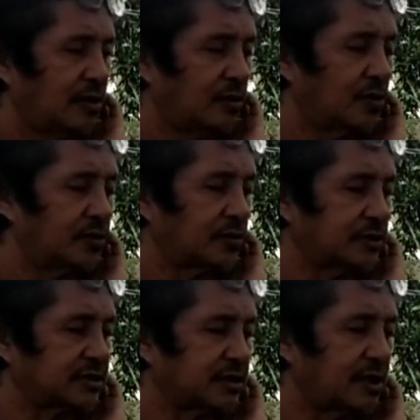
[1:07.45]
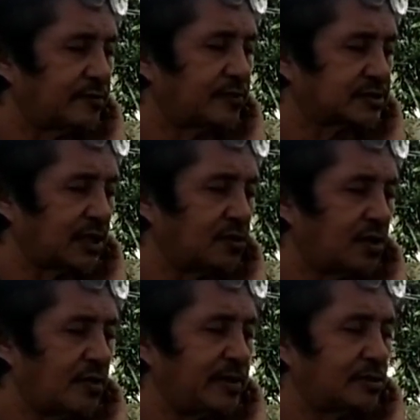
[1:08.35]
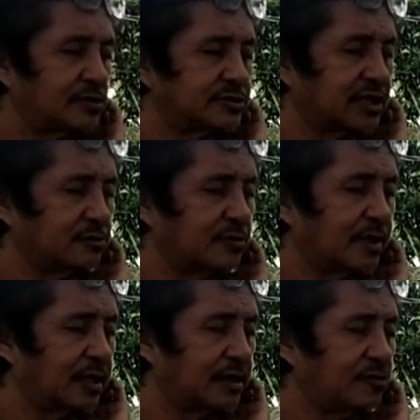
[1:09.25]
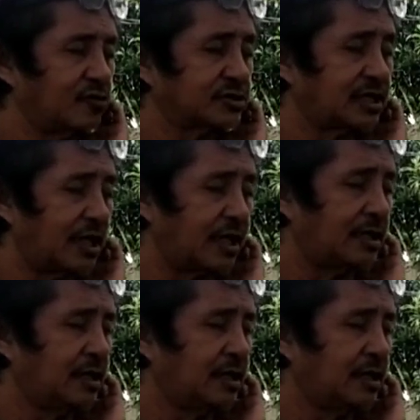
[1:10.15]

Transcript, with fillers: Lord una sa tanan pasaylo ami Lord sa among mga nimo nga sala